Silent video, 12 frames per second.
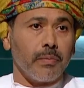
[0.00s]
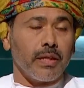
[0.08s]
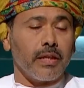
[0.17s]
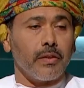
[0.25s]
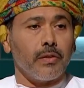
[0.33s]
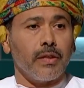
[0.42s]
مهمه
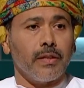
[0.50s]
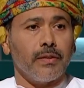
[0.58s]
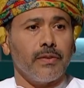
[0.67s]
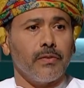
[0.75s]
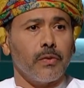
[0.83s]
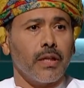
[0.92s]
لانه
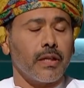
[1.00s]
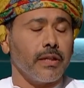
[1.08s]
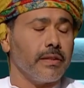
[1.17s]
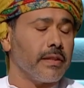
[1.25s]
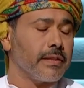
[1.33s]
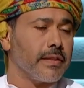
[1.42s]
هناك
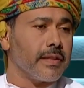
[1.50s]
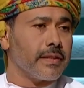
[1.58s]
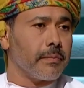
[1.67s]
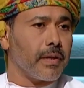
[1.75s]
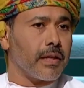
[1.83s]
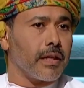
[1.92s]
عده
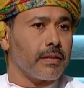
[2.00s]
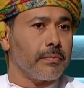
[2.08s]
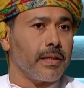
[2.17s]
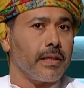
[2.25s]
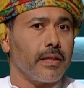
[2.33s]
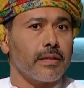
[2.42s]
اعتبارات
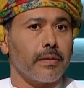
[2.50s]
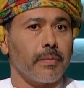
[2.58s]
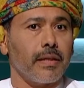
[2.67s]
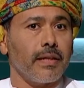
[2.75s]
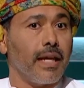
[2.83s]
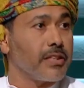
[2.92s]
منها
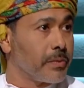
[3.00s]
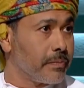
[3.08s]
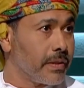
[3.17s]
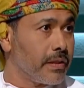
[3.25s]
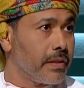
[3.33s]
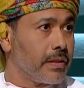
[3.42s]
طبعا الحجم
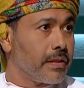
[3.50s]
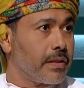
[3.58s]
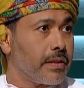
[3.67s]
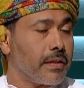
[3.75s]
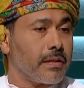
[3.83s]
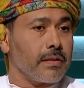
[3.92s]

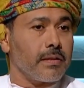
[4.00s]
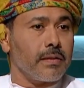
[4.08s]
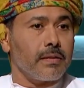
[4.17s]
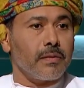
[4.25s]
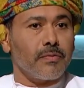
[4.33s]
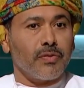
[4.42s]
آه،
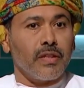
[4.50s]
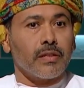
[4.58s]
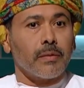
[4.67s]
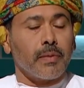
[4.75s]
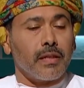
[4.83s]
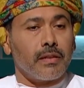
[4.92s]
في
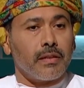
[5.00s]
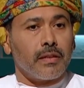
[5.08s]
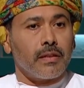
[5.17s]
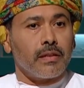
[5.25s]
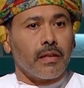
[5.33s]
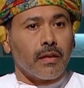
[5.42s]
طبعا
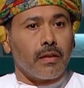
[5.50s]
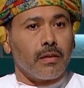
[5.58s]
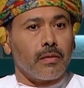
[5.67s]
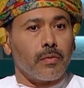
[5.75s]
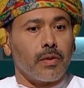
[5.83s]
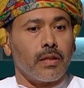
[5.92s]

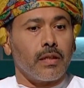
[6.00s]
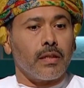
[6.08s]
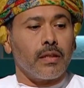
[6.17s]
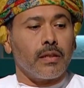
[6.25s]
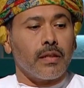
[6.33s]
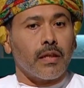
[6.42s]
نقل
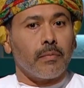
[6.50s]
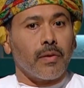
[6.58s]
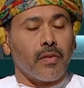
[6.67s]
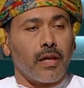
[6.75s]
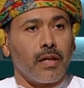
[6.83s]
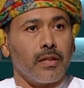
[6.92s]
ونقل
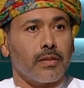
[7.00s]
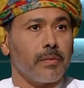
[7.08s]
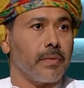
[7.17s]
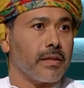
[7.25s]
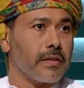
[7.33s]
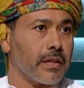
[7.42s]
بضائع
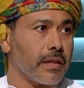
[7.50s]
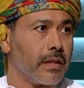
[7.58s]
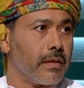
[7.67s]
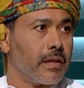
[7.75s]
يتم عن طريق